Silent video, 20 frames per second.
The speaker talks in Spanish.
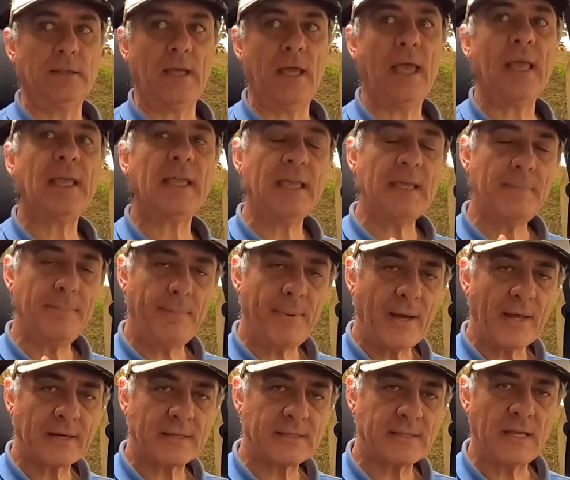
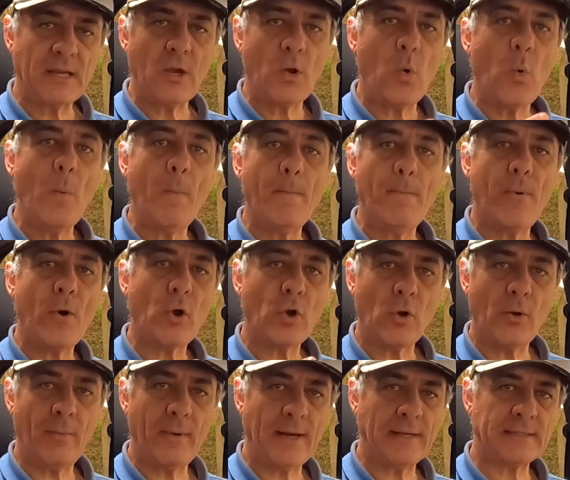equiparse un
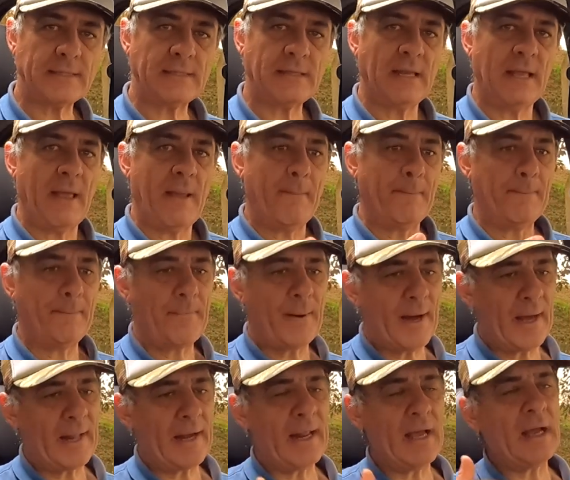poco más
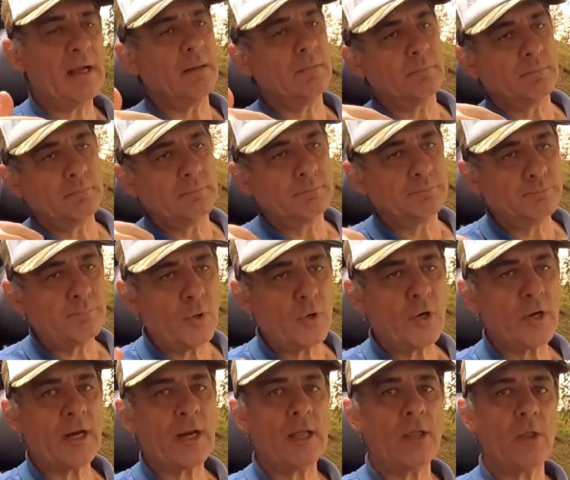para,
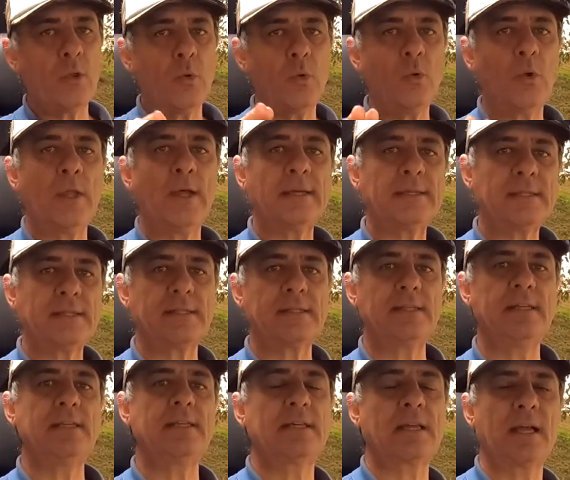por las dudas,
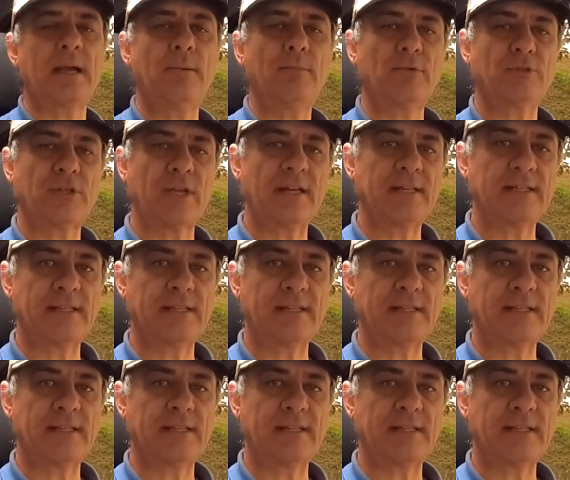si llegamos a